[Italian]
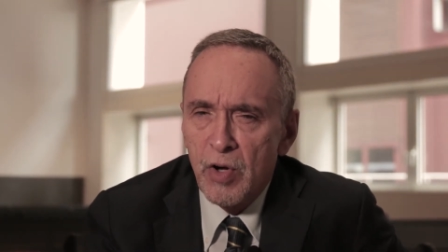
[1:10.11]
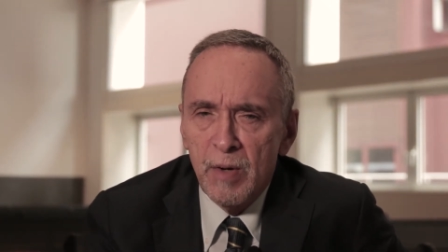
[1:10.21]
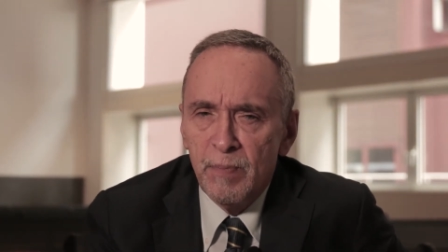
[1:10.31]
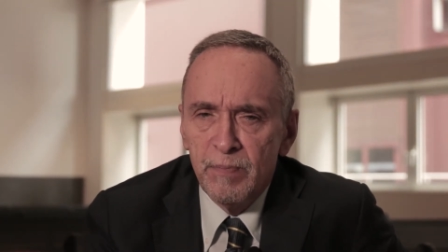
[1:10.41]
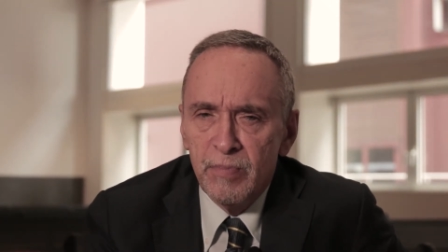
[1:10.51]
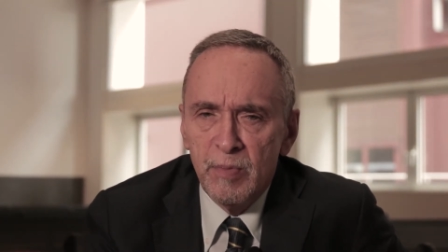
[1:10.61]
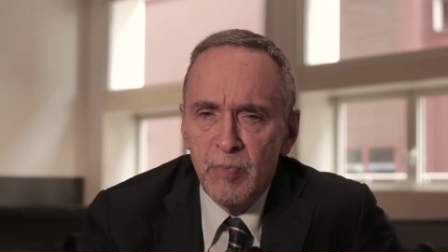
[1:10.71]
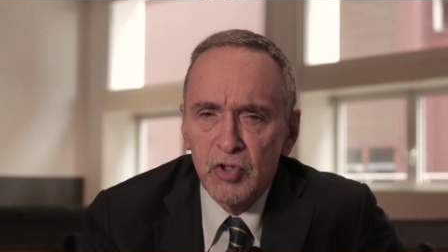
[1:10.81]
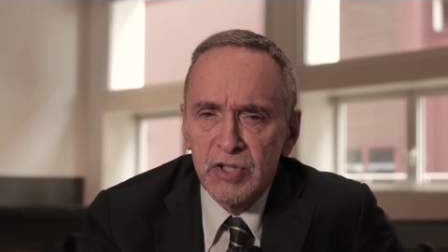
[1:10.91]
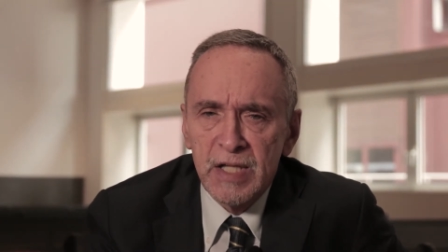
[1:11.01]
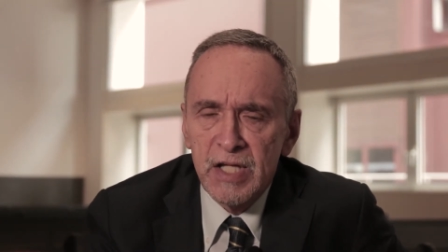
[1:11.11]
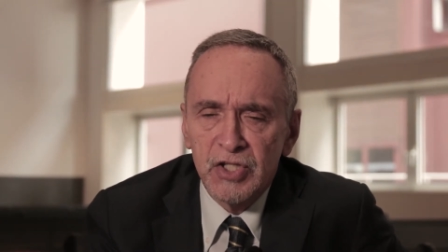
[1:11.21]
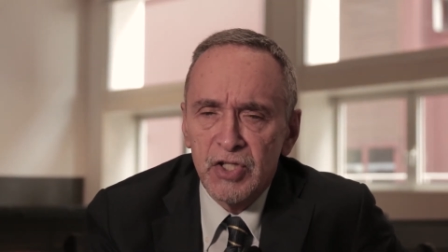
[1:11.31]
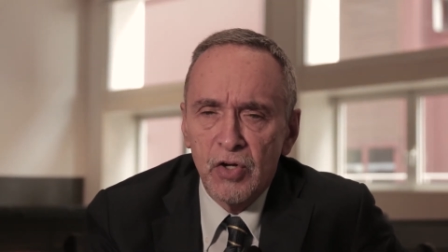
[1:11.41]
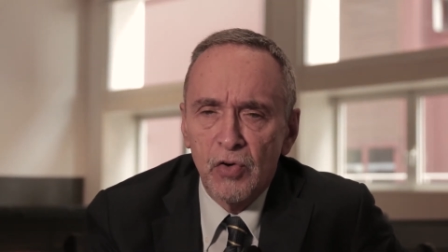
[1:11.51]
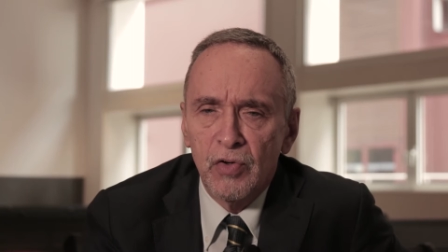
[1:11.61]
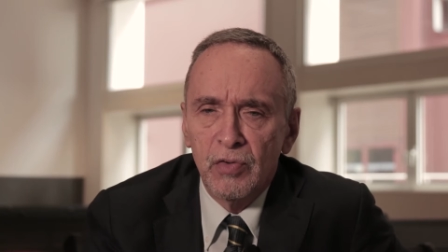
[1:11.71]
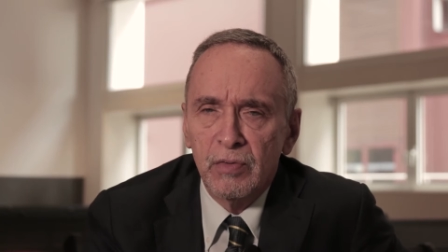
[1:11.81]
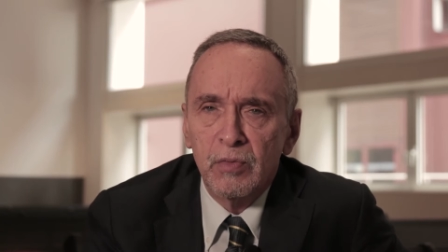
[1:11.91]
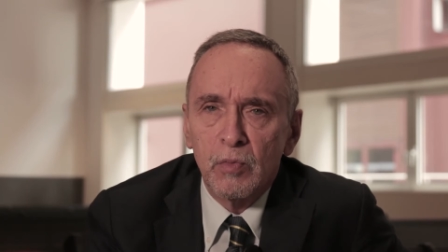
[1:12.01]
Il, il
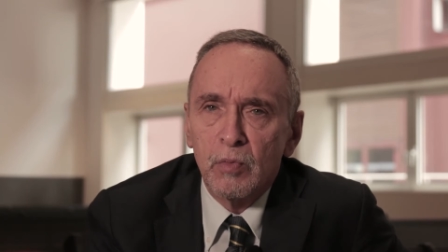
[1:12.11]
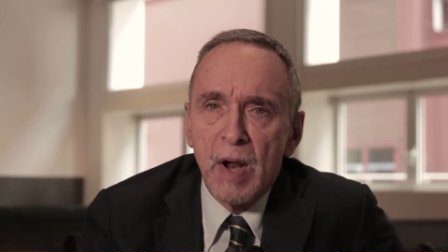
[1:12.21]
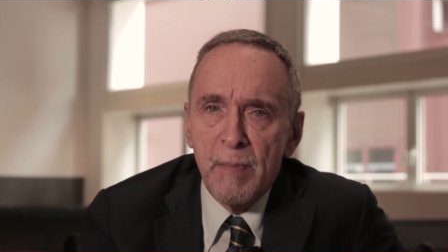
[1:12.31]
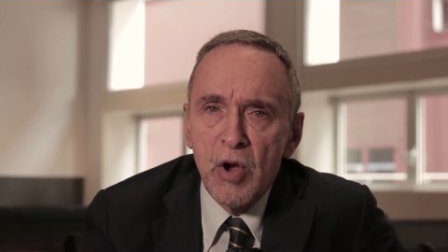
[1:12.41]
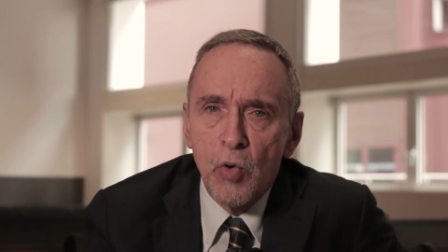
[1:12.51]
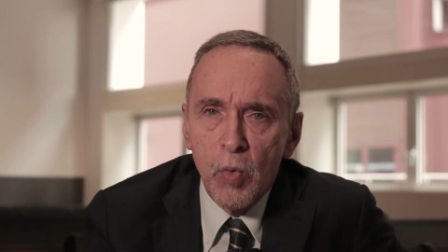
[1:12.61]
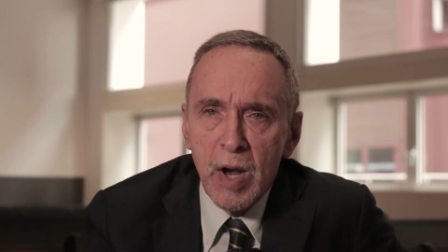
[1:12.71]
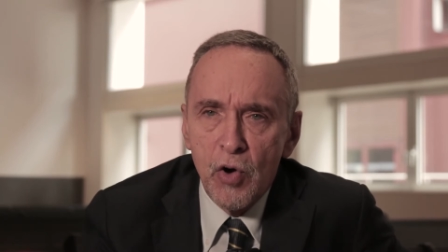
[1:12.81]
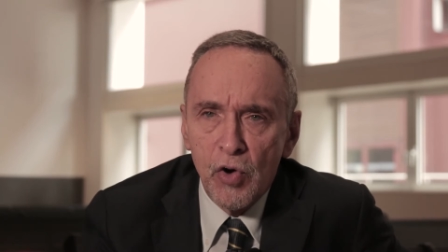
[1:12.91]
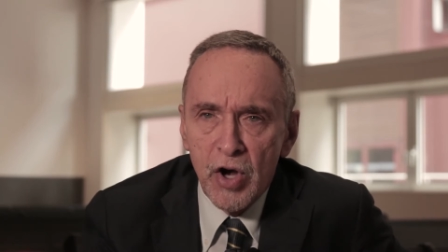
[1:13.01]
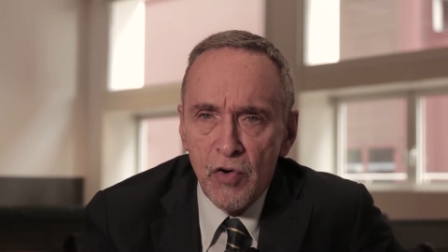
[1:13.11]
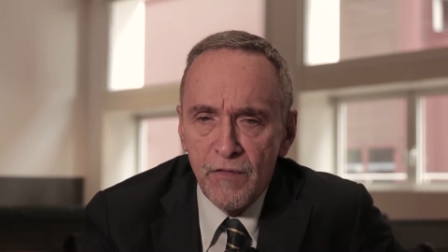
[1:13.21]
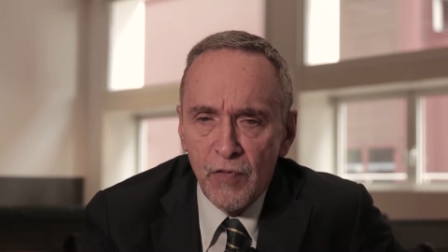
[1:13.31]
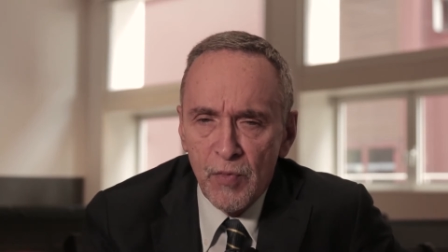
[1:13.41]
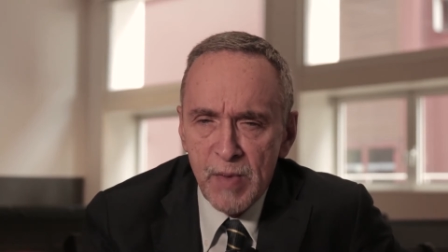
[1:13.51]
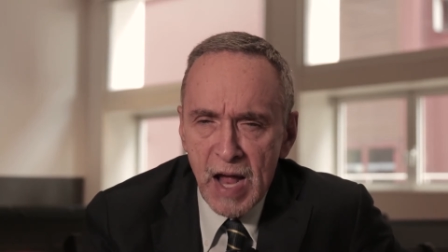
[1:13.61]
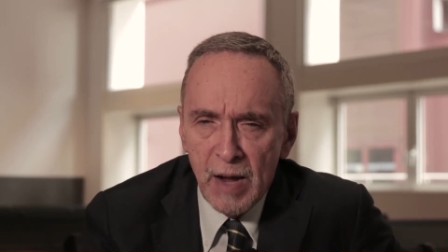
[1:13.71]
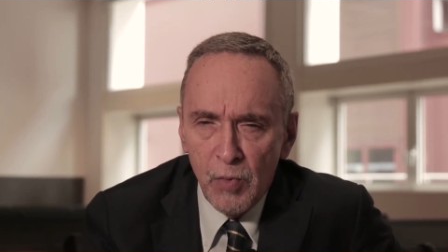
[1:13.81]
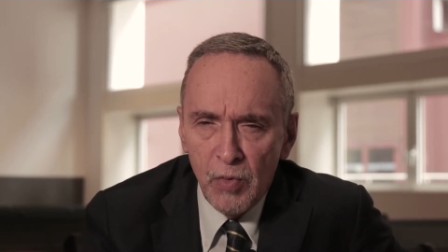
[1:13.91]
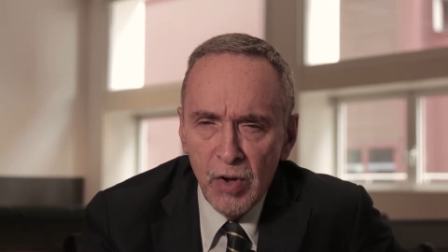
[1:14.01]
biostatistico, almeno quello che noi
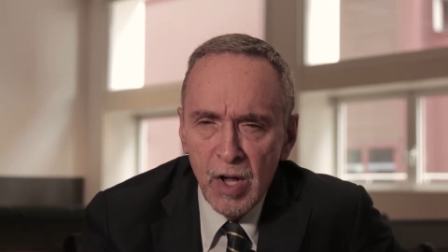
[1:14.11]
formiamo,